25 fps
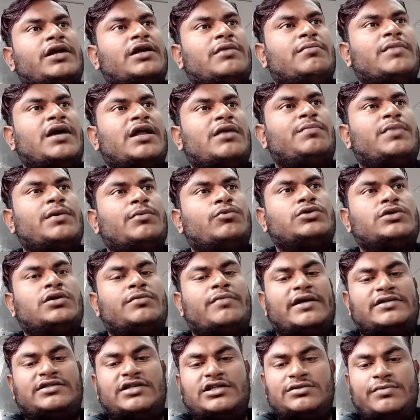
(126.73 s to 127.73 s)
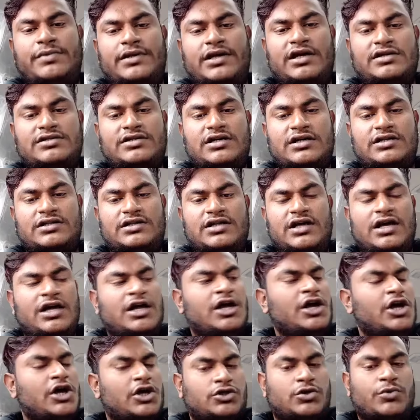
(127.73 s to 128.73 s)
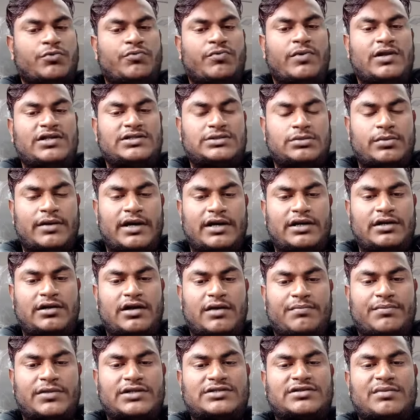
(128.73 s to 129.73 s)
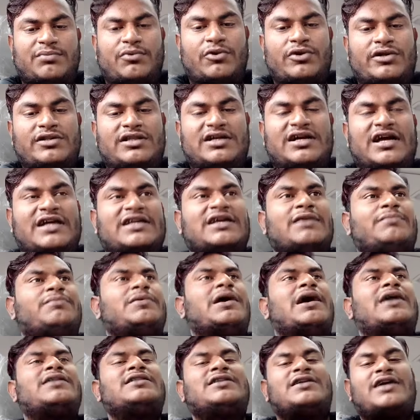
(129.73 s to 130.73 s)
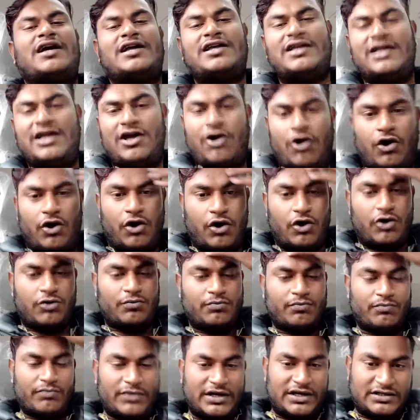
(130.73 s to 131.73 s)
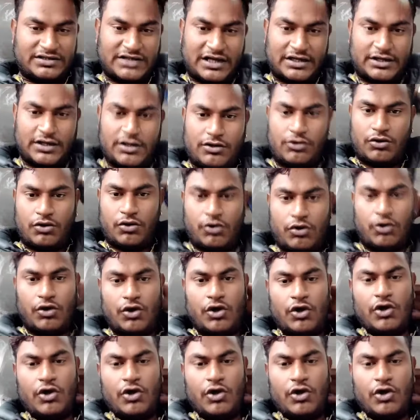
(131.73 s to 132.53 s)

ईमेल पे मुझे मैसेज भी कर सकते हैं तो प्लीज़ फ्रेंड अपना सपोर्ट दिखाइए प्यार दिखाइए और मेरे चैनल को